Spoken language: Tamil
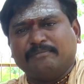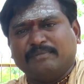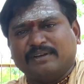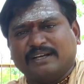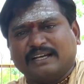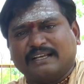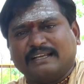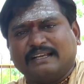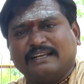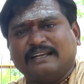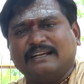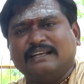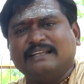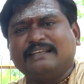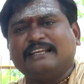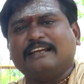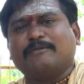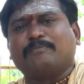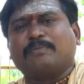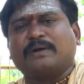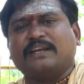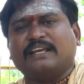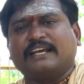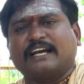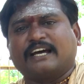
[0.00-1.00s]
மிக எளிய
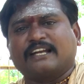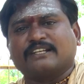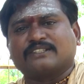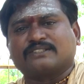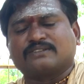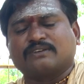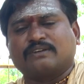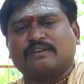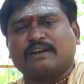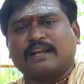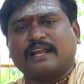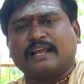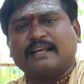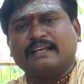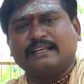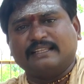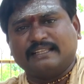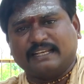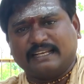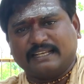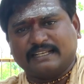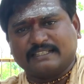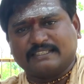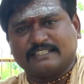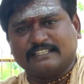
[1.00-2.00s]
பலிகாரம் சொல்கிறேன்
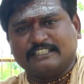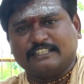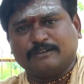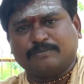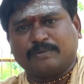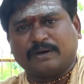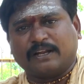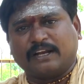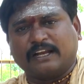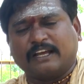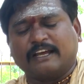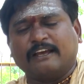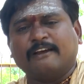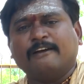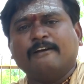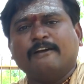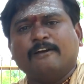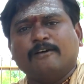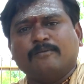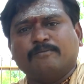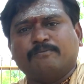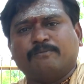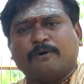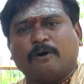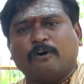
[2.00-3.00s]
இதை நீங்கள் செஞ்சு பாருங்கள்
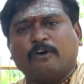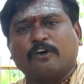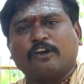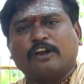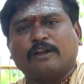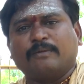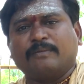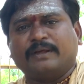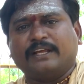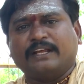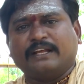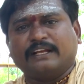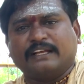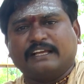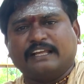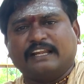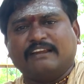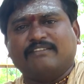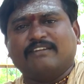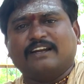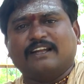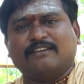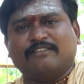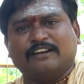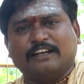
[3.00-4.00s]
பௌர்ணமி
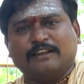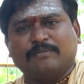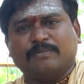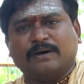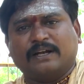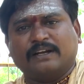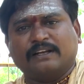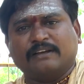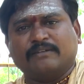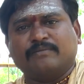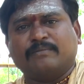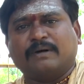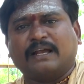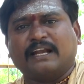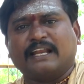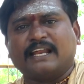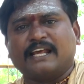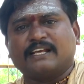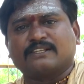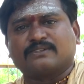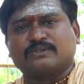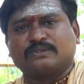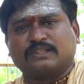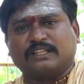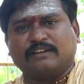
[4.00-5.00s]
கிரிவல வழிபாடு
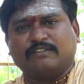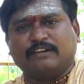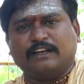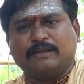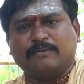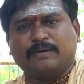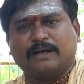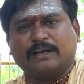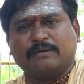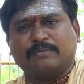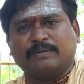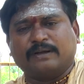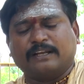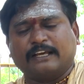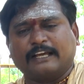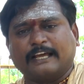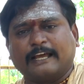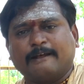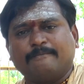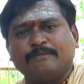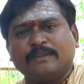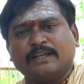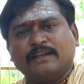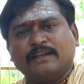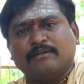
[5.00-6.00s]
மலையை சுற்றி வழிபாடு
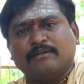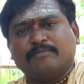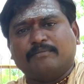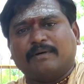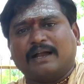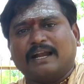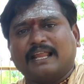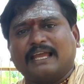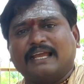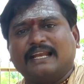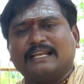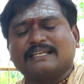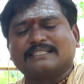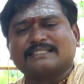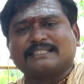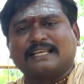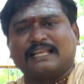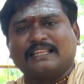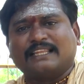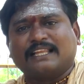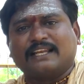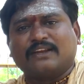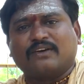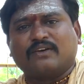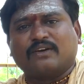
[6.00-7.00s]
பண்ணுங்க மலையில்
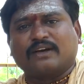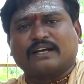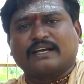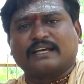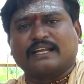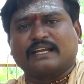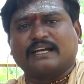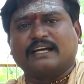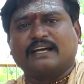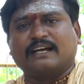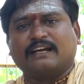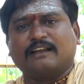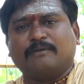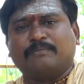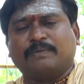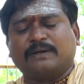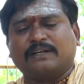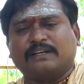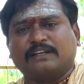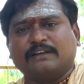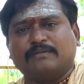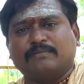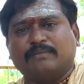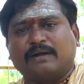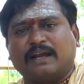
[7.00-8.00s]
சந்திரனோட கிரகங்கள்
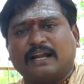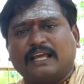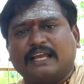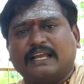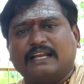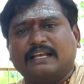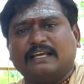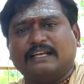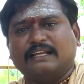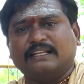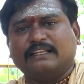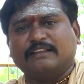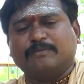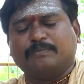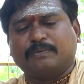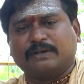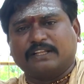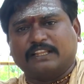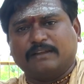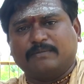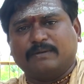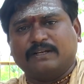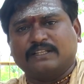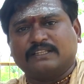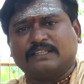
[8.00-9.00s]
பட்டு மலையிலிருந்து
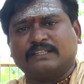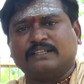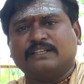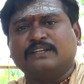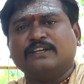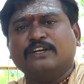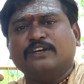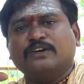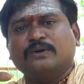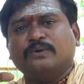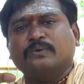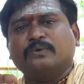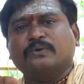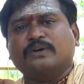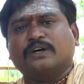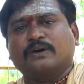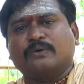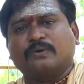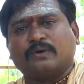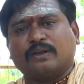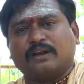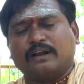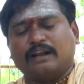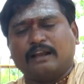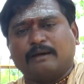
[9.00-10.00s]
பிரதிபலித்து
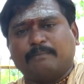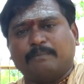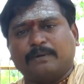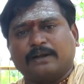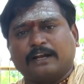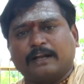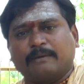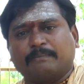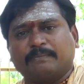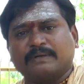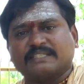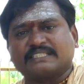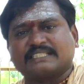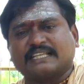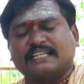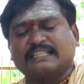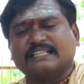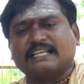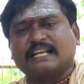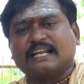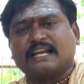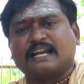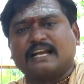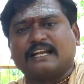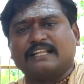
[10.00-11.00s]
உங்கள் உடலில் படுறப்ப
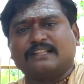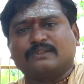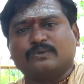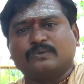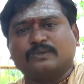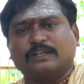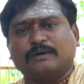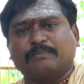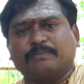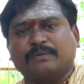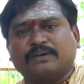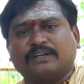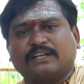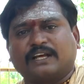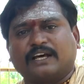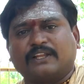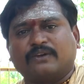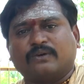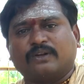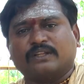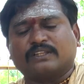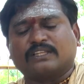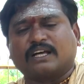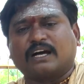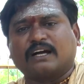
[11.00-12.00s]
சந்திர நாடி தூண்டப்பட்டு
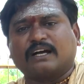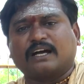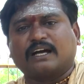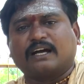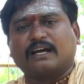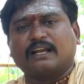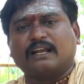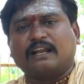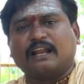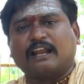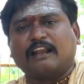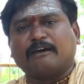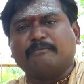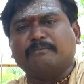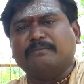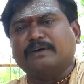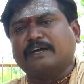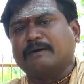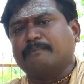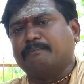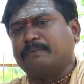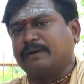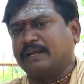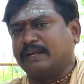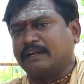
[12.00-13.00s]
அதோட தாக்கங்கள்னால
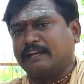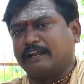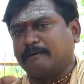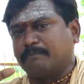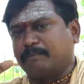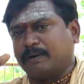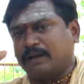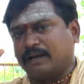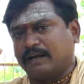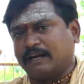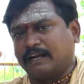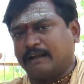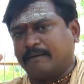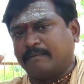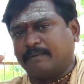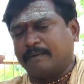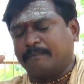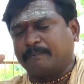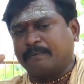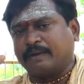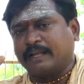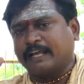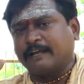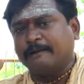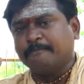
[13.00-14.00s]
மிகப்பெரிய நற்பலங்களை
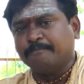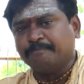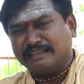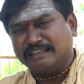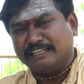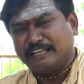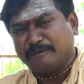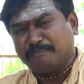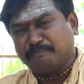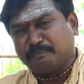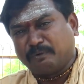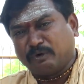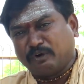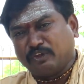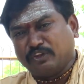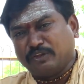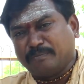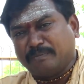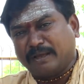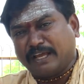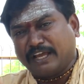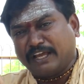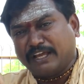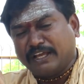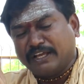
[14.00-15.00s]
அமைப்பீங்க
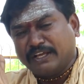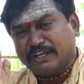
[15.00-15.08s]
எப்பொழுதுமே